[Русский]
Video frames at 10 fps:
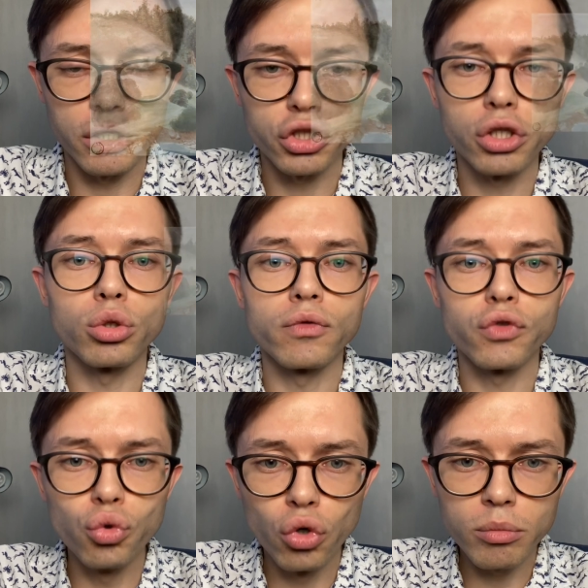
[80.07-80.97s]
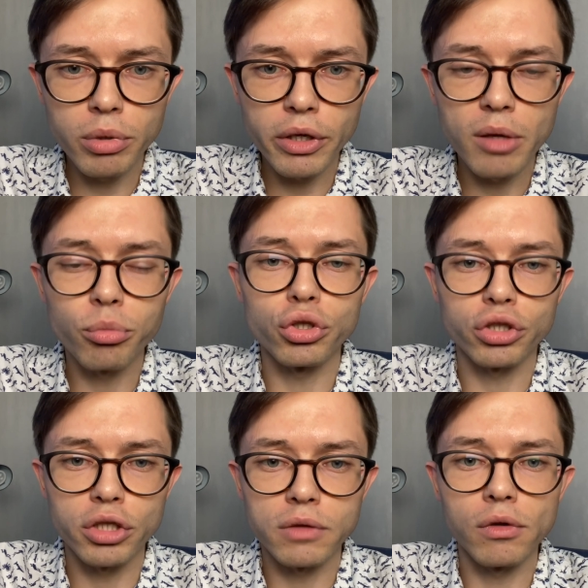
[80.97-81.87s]
Жил он в Нюрнберге,
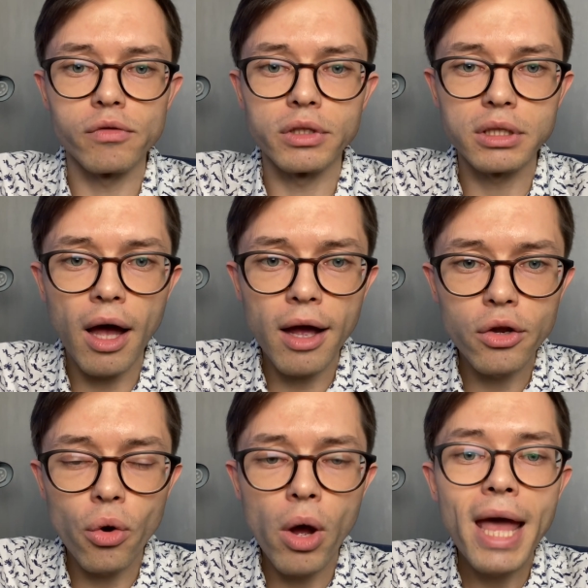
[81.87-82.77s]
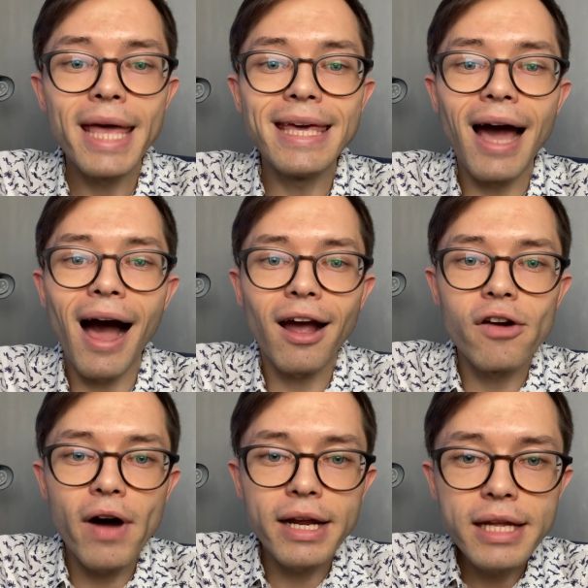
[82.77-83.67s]
путешествовал в Италию, и
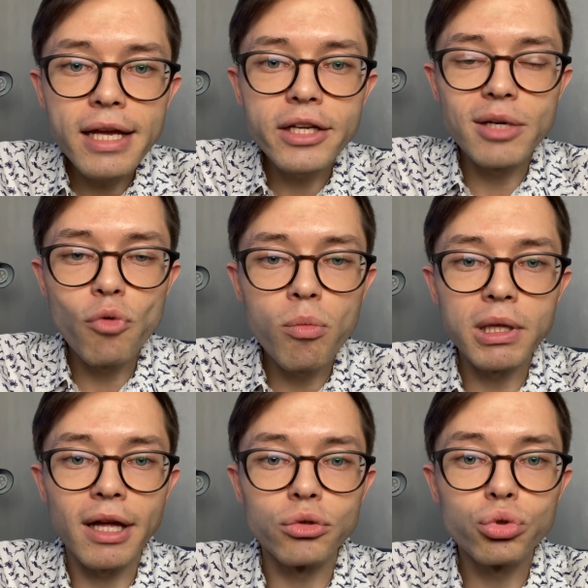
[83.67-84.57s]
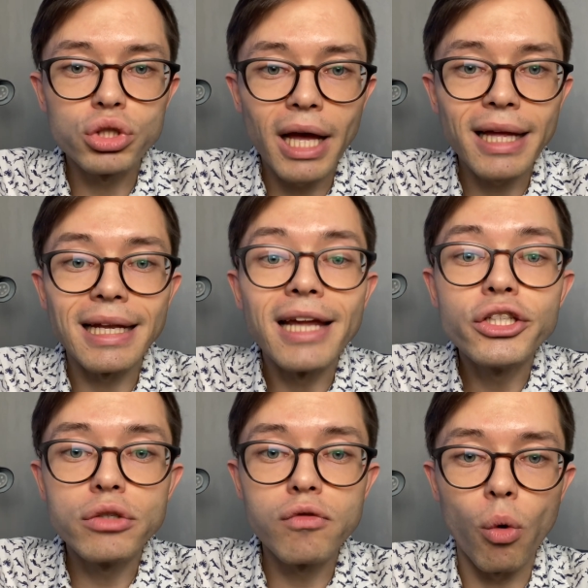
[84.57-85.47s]
акварель ему была нужна для
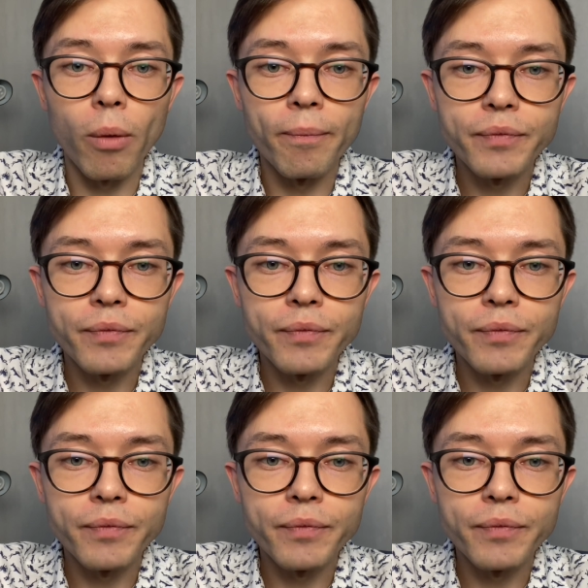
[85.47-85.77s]
чего?